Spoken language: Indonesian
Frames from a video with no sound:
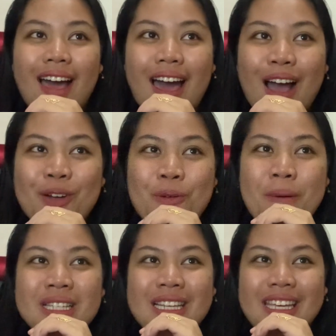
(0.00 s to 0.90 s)
aku
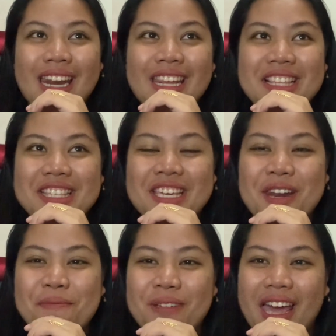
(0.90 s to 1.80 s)
pas lihat
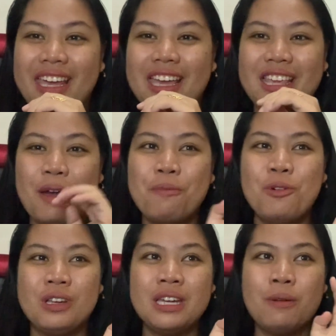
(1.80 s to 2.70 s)
rincian biayanya
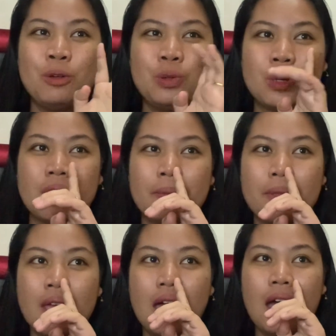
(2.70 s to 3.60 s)
mungkin untuk
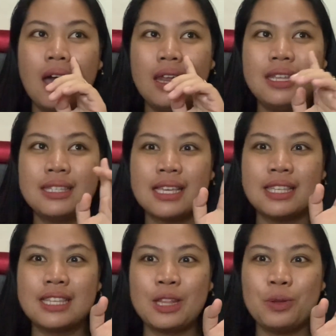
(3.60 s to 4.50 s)
uh, di
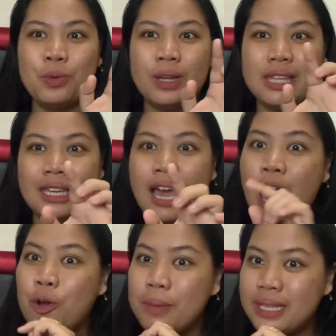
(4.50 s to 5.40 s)
sesi 123
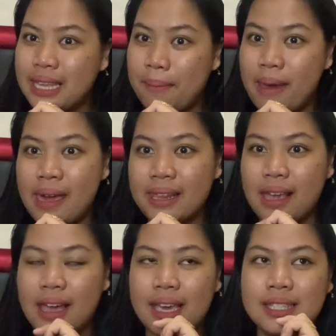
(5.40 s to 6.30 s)
aku bisa
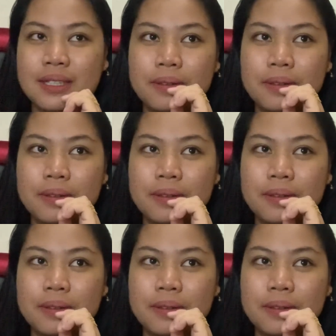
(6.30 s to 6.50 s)
bayarnya guys